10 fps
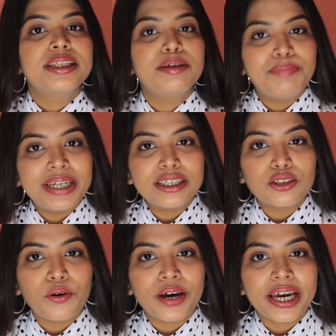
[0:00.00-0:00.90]
देन
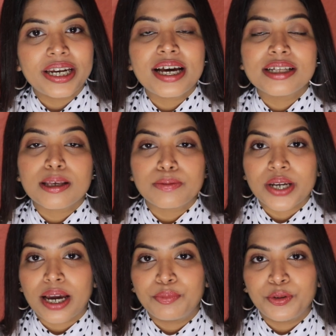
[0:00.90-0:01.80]
प्लीज़ गो हैड एंड
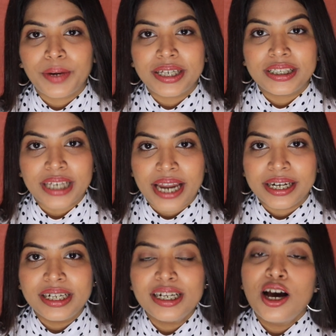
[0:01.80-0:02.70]
सब्सक्राइब टू माई
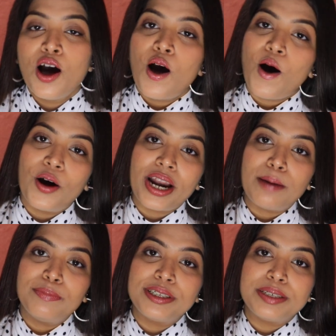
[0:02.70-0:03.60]
चैनल और
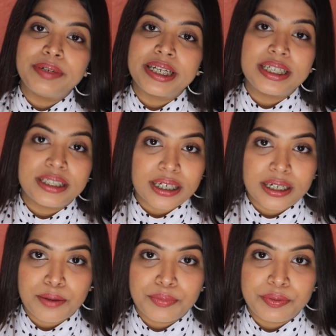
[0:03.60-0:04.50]
आप मुझे मेरे
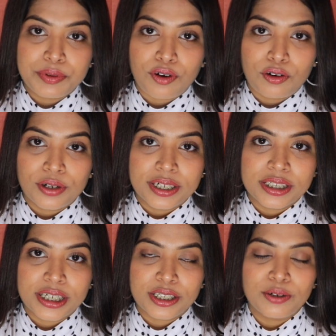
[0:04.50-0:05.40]
इंस्टाग्राम में भी फॉलो कर
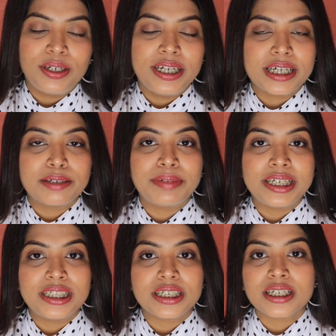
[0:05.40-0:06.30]
सकते हो लिंक मैं
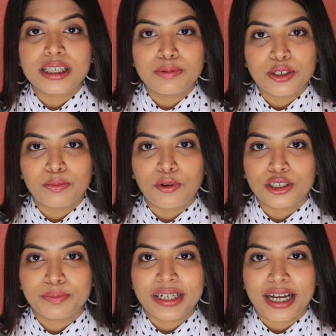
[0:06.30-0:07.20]
नीचे डिस्क्रिप्शन
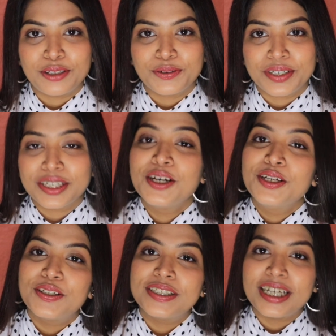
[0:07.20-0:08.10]
बॉक्स में डाल दूंगी
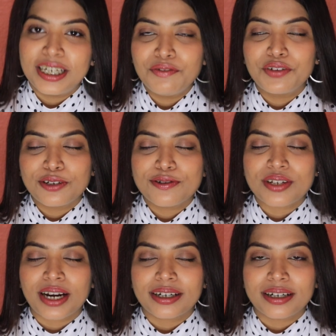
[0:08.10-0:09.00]
तो चलिए वीडियो
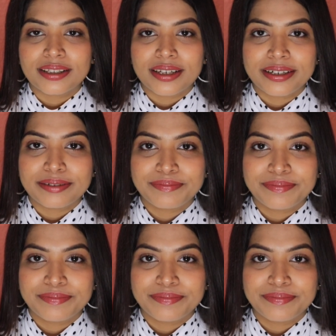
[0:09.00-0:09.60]
स्टार्ट करते हैं